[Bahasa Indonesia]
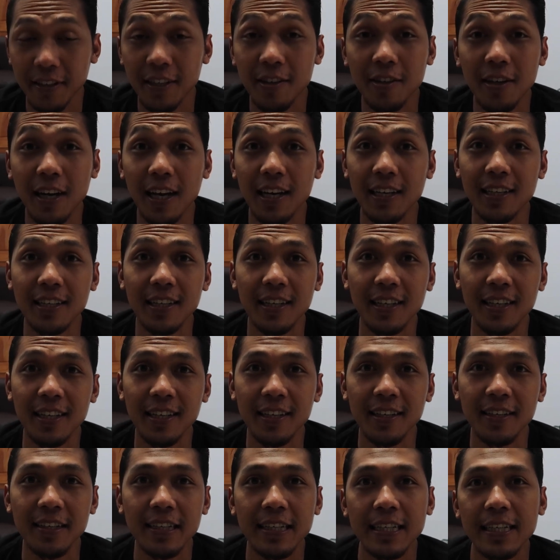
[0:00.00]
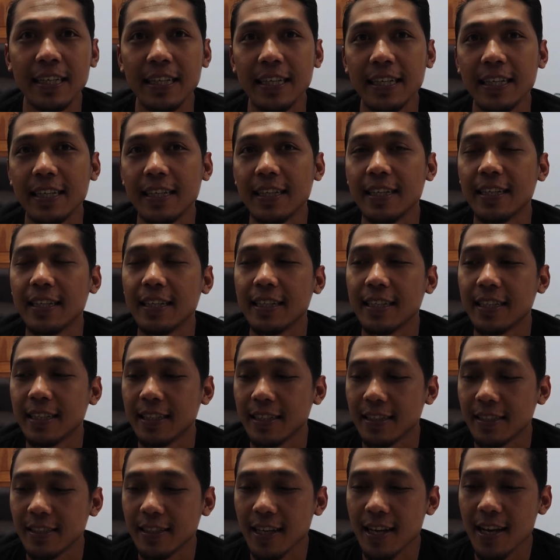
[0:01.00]
video kali ini.
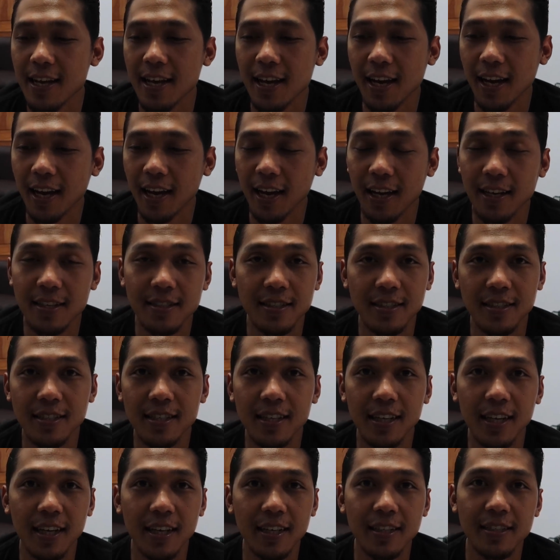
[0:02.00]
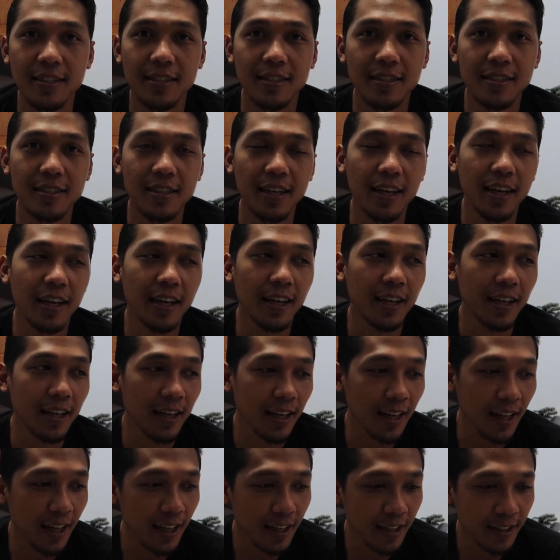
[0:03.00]
Saya akan sedikit
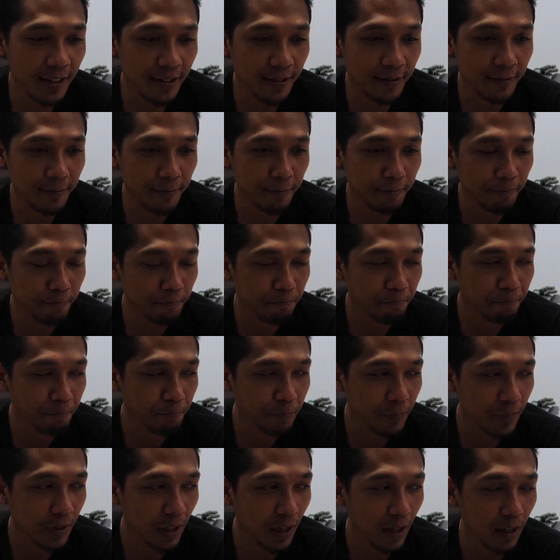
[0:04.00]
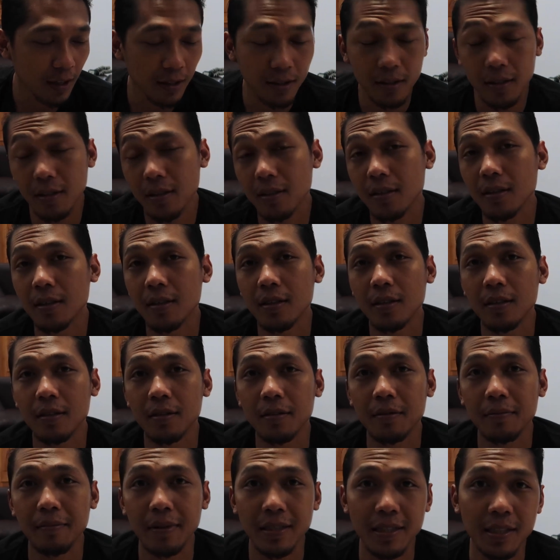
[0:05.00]
sharing
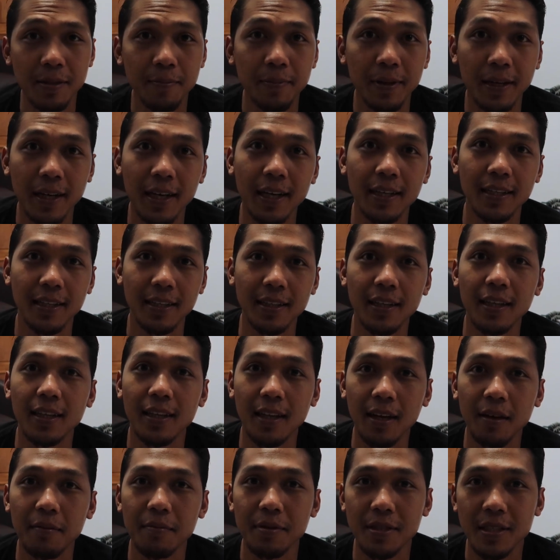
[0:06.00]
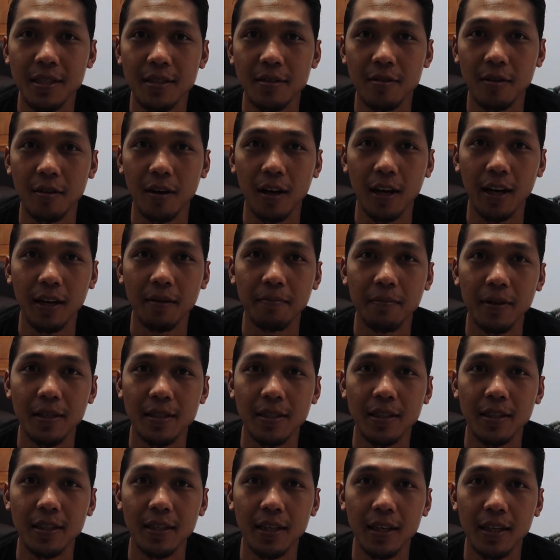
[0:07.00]
uh, masih berkaitan tentang bisnis online
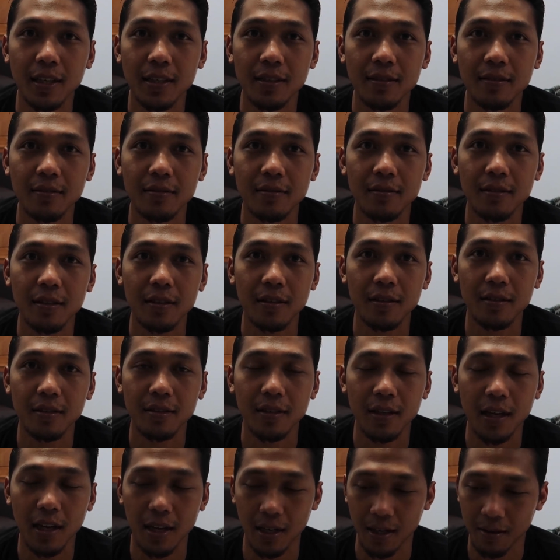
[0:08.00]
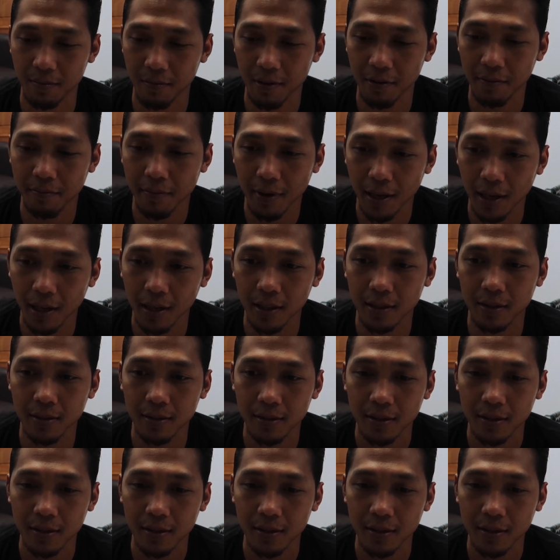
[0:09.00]
pastinya uh, karena memang